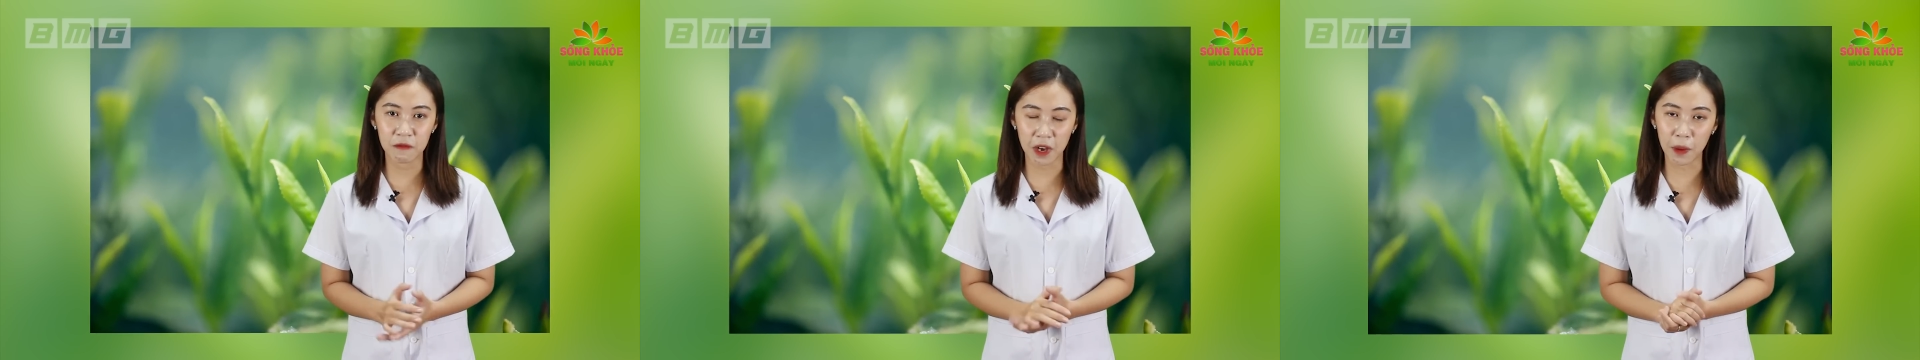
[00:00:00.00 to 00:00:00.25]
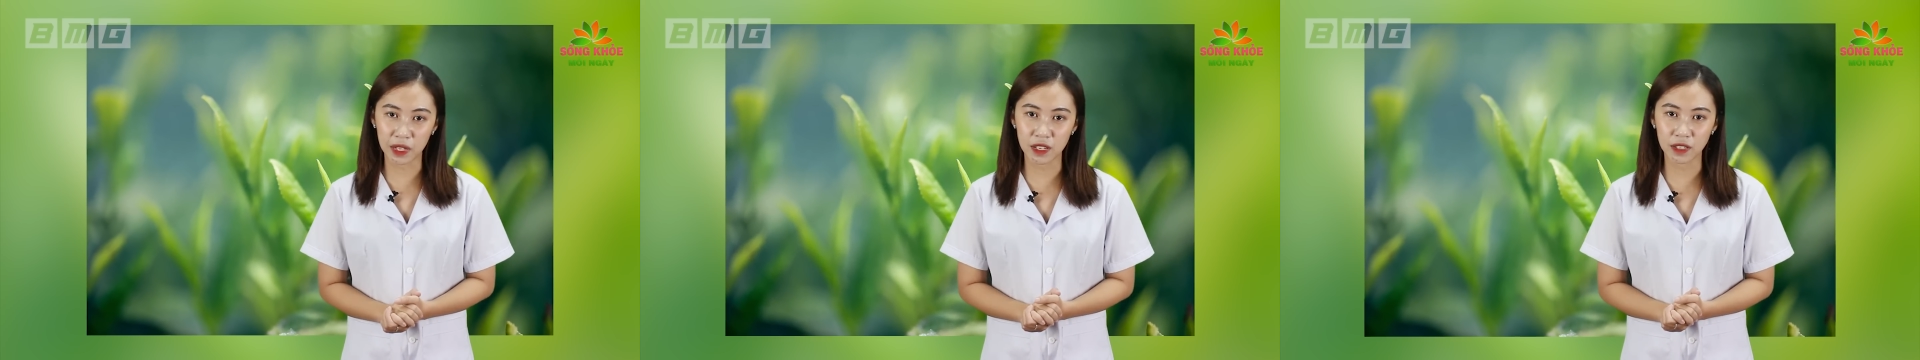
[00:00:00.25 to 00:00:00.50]

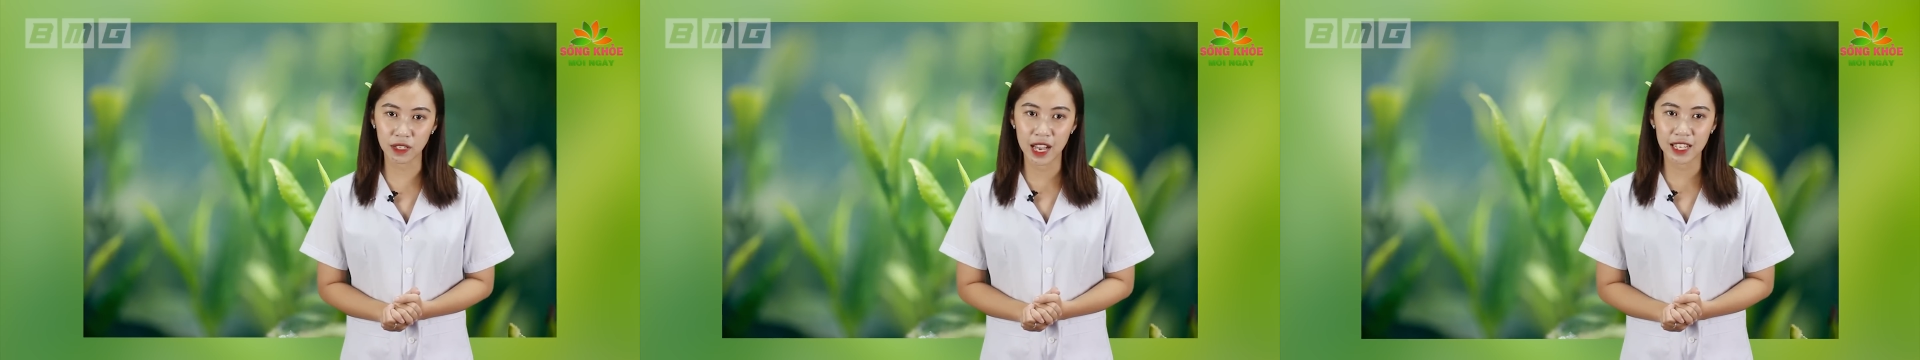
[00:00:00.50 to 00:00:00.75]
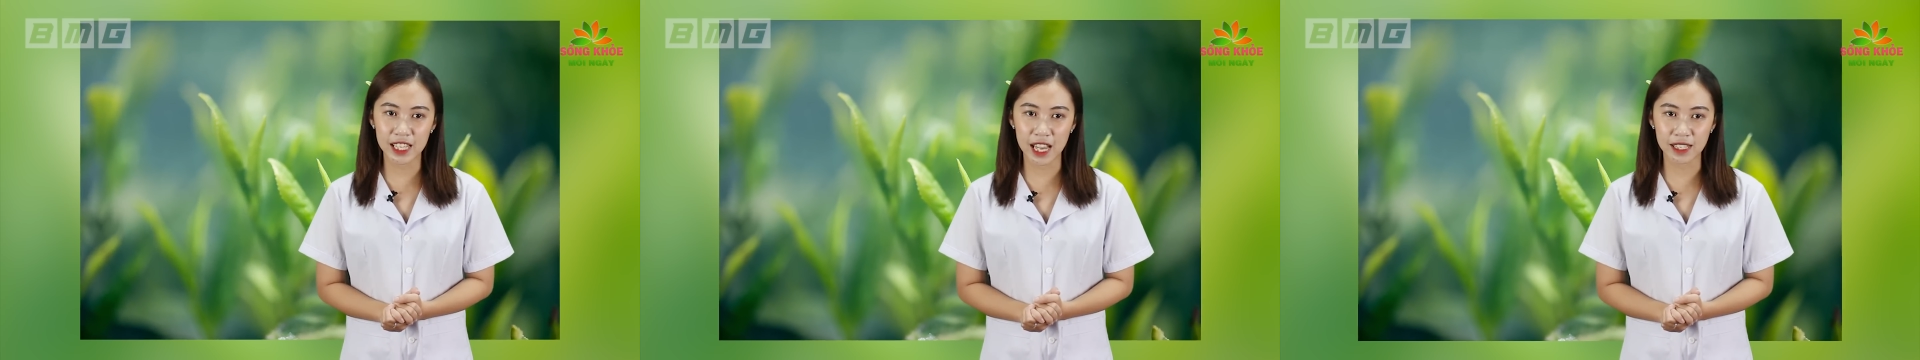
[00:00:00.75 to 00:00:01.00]
Và quả thực,
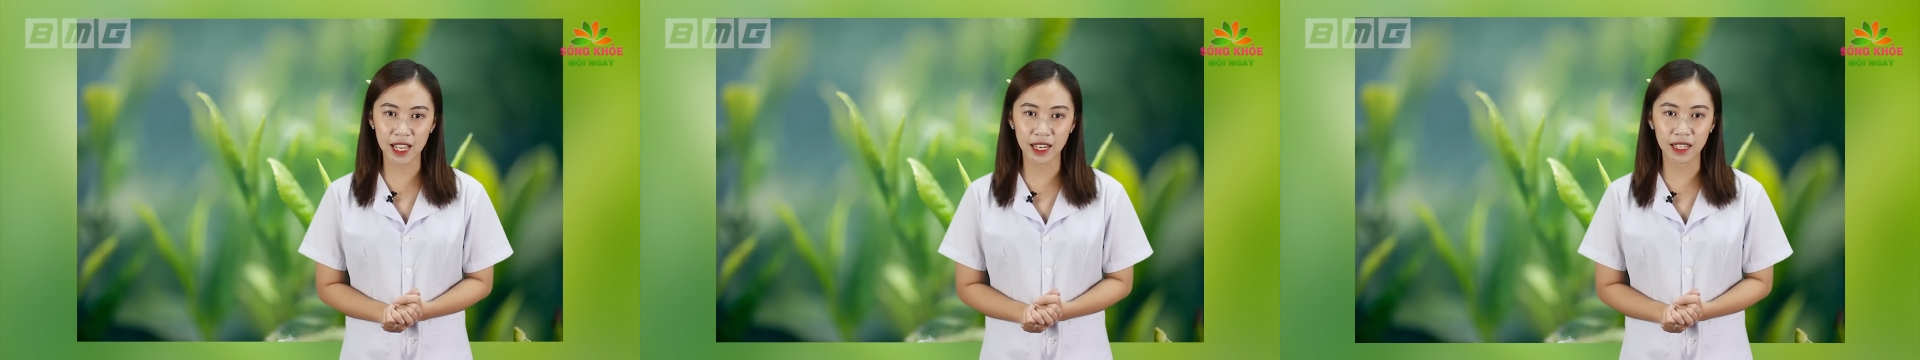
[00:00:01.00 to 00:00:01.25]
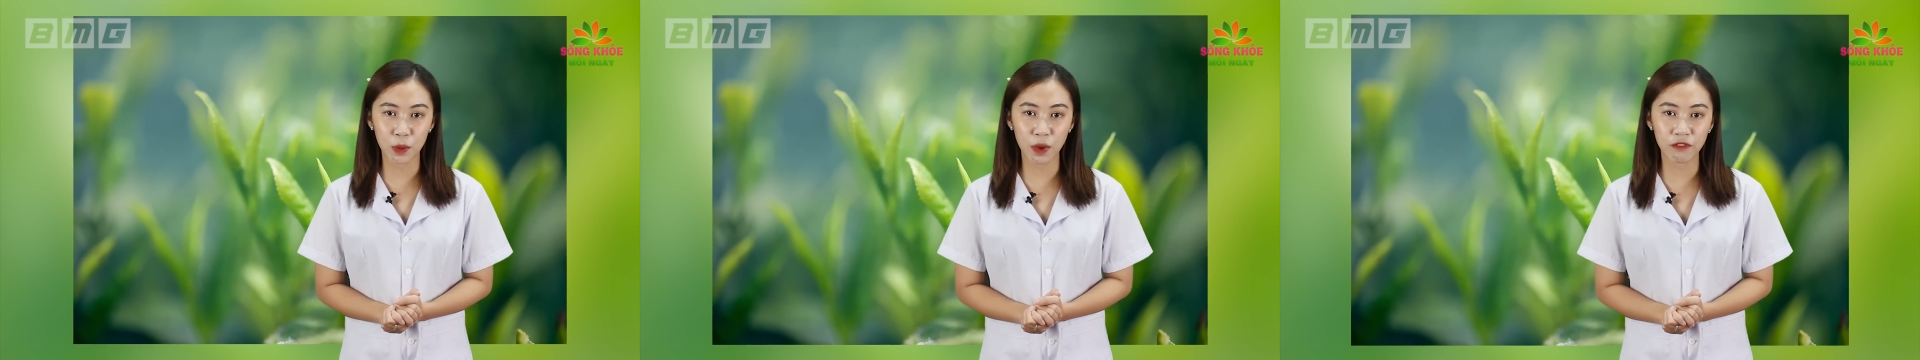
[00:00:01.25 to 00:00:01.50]
trà
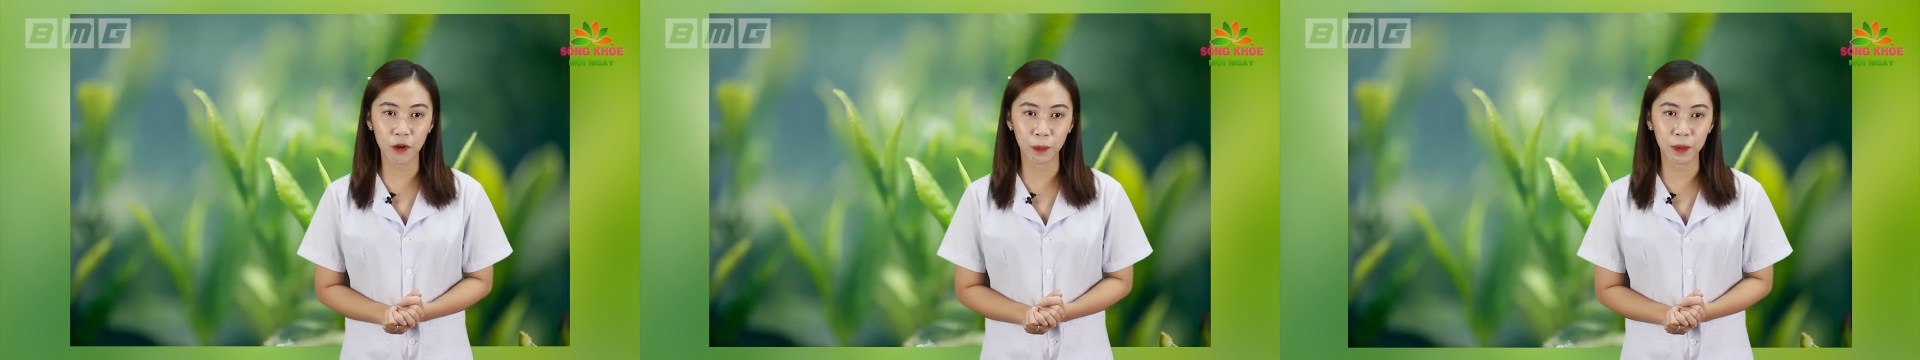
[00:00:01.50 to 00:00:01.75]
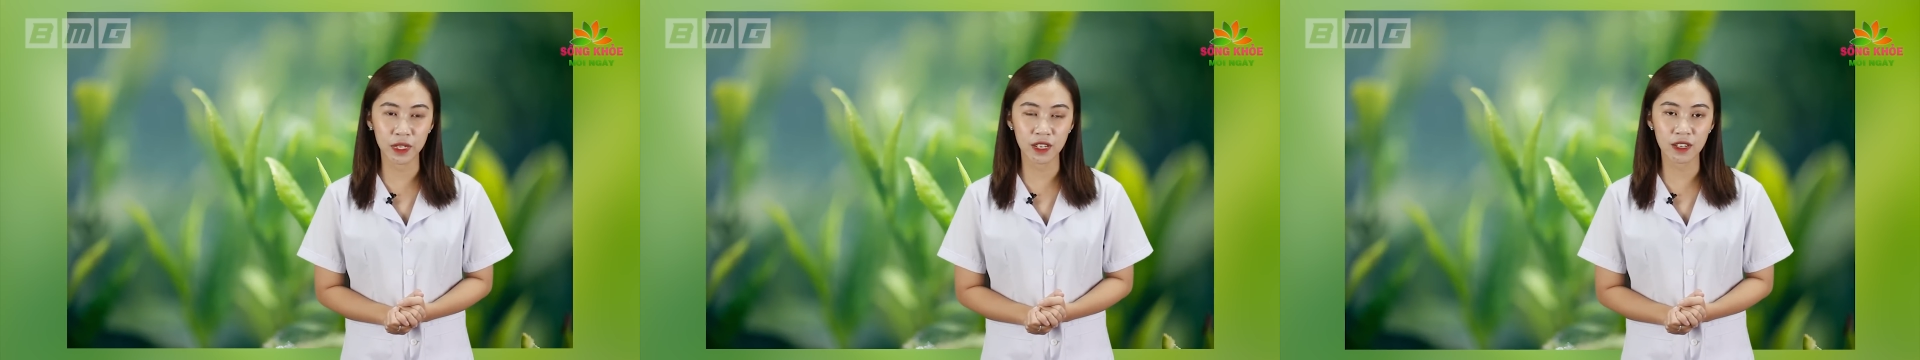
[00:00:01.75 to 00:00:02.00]
xanh đã thuyết
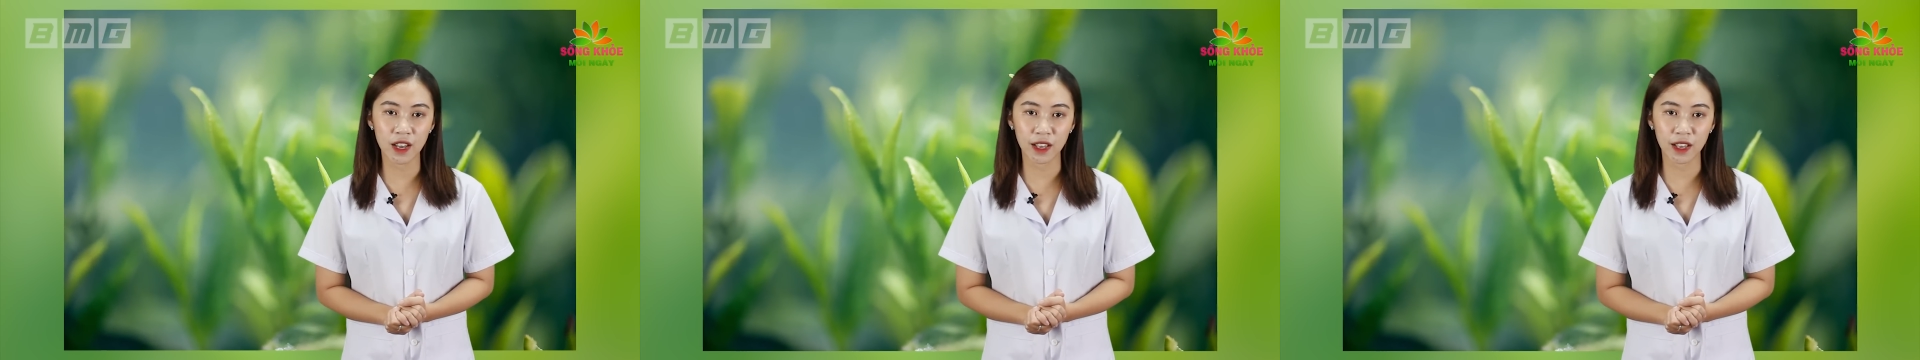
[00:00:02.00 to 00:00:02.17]
phục được những